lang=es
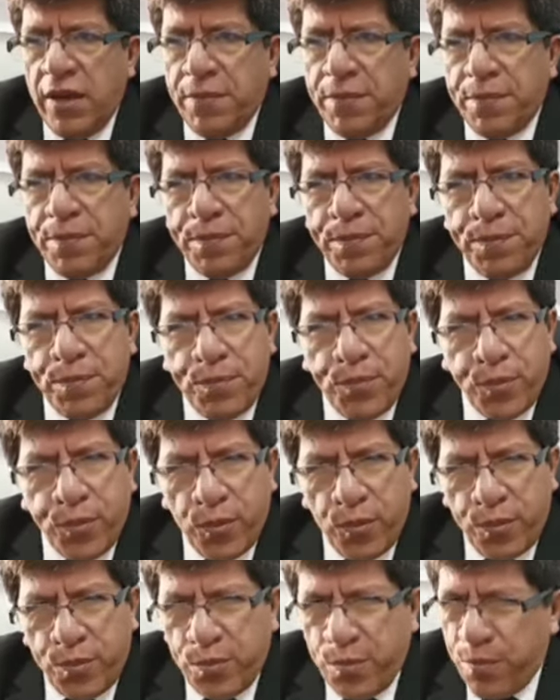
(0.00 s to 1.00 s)
Eh,
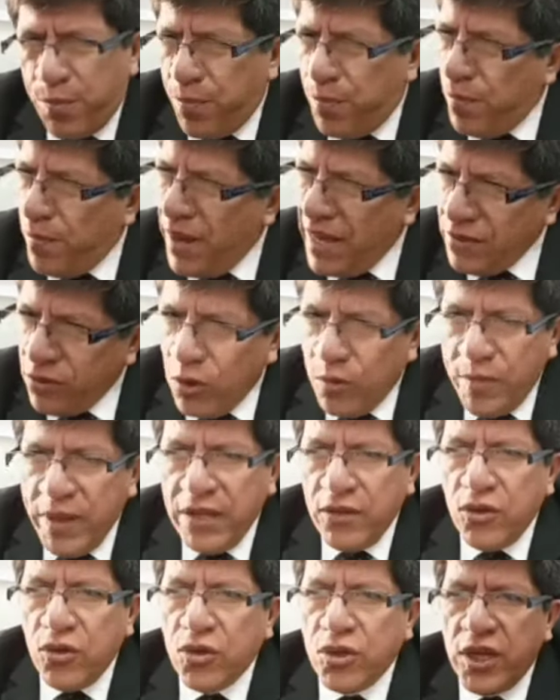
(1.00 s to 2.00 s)
más o
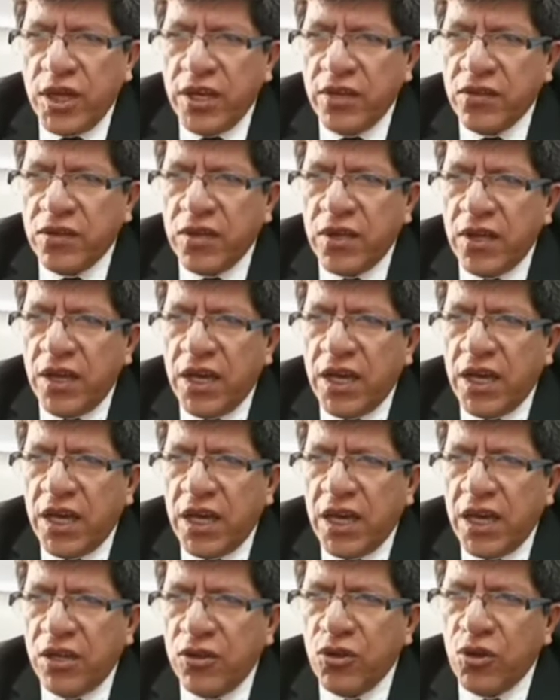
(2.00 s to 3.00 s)
menos es 900,
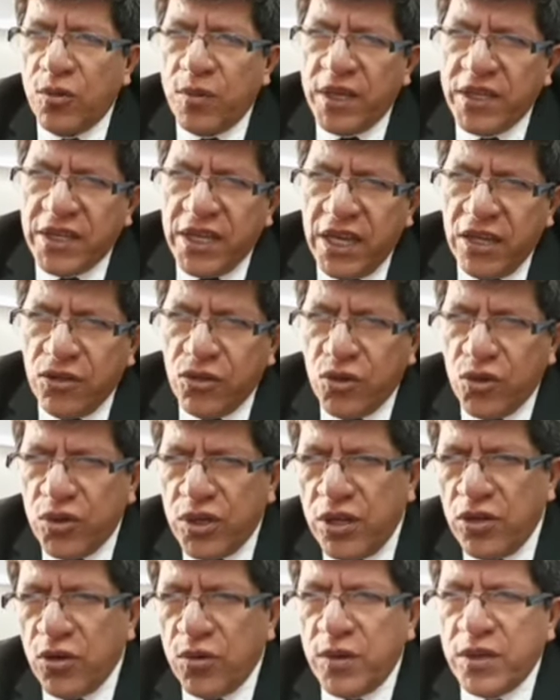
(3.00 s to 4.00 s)

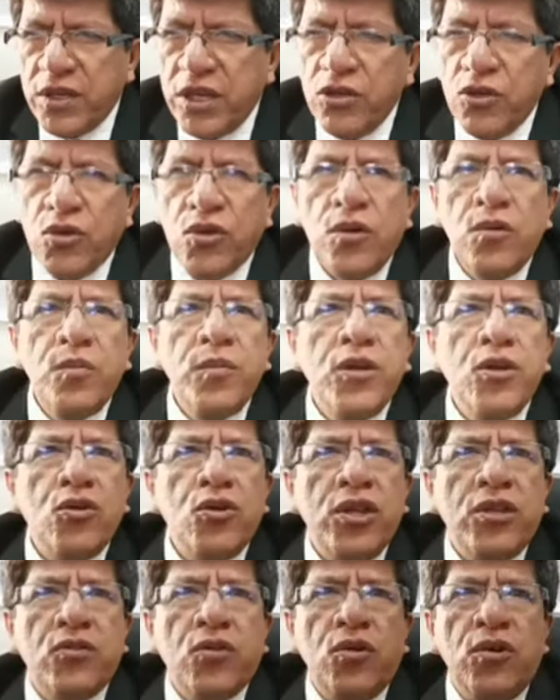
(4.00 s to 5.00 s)
eh, de 900 a un
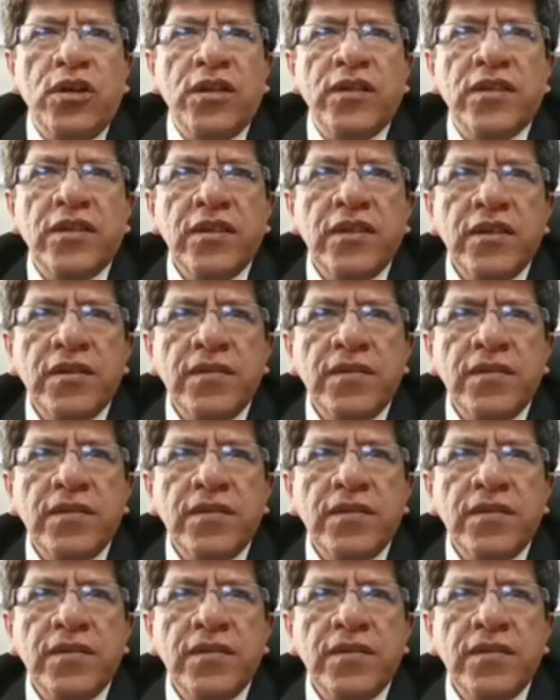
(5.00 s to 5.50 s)
millón de soles.